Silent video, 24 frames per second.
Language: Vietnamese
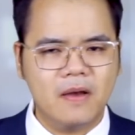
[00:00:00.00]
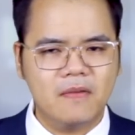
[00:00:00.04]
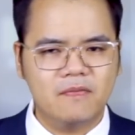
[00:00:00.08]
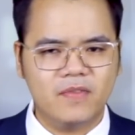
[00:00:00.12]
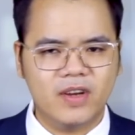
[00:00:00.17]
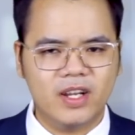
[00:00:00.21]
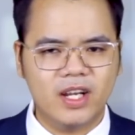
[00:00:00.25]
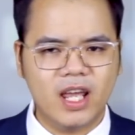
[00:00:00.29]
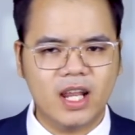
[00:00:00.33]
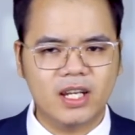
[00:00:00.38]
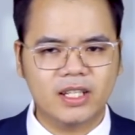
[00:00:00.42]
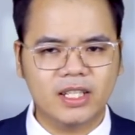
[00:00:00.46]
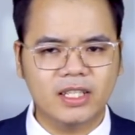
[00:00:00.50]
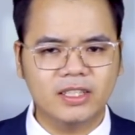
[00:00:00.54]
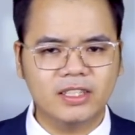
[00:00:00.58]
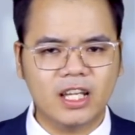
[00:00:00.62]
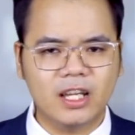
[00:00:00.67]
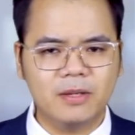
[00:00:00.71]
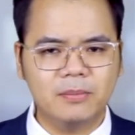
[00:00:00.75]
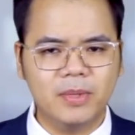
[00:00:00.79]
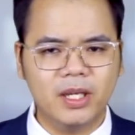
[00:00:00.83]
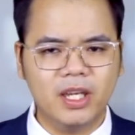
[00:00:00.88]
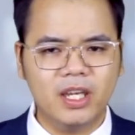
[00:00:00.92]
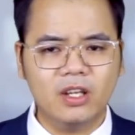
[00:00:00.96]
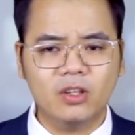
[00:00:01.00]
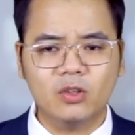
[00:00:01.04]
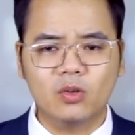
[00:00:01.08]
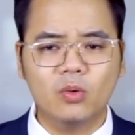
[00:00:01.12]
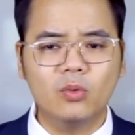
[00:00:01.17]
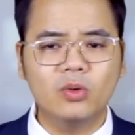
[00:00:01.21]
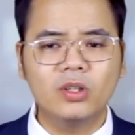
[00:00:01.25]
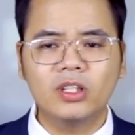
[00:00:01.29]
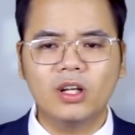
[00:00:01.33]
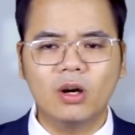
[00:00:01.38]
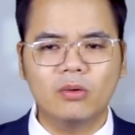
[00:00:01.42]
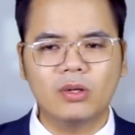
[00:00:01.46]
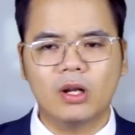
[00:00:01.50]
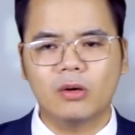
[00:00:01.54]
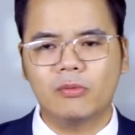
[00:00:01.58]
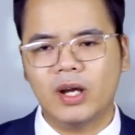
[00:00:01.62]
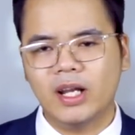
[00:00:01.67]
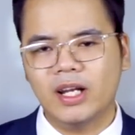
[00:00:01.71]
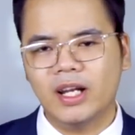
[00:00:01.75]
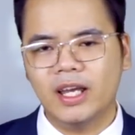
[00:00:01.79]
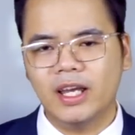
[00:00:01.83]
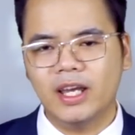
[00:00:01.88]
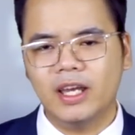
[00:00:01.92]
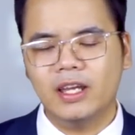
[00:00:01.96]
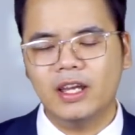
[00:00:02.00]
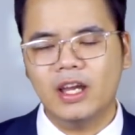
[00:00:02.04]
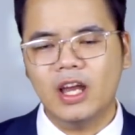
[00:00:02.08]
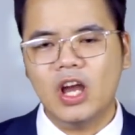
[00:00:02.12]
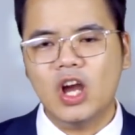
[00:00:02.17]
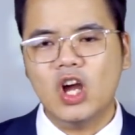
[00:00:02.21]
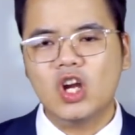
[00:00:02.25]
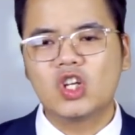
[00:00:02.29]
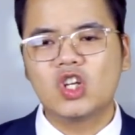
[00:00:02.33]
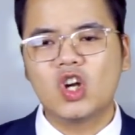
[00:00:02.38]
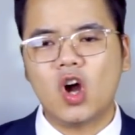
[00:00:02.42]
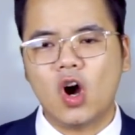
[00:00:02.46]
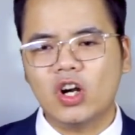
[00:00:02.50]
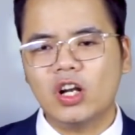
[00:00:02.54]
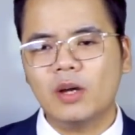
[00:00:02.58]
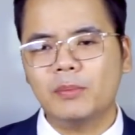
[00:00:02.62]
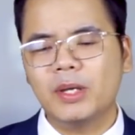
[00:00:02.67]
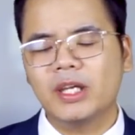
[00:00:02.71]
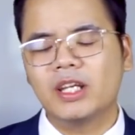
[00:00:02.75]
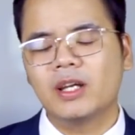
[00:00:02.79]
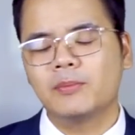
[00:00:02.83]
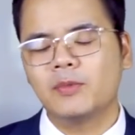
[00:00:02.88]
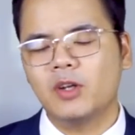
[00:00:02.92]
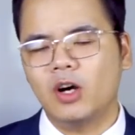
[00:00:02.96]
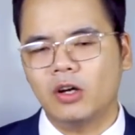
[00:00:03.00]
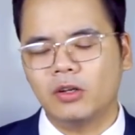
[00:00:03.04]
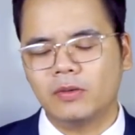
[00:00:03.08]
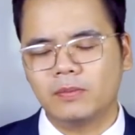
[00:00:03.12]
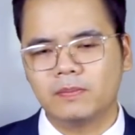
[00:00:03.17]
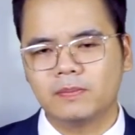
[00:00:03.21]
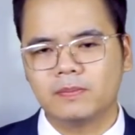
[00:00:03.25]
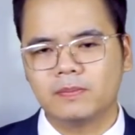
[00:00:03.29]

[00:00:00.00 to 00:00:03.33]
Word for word: Và nền kinh tế Mỹ cũng không là ngoại lệ, nó đang bị ngấm đòn.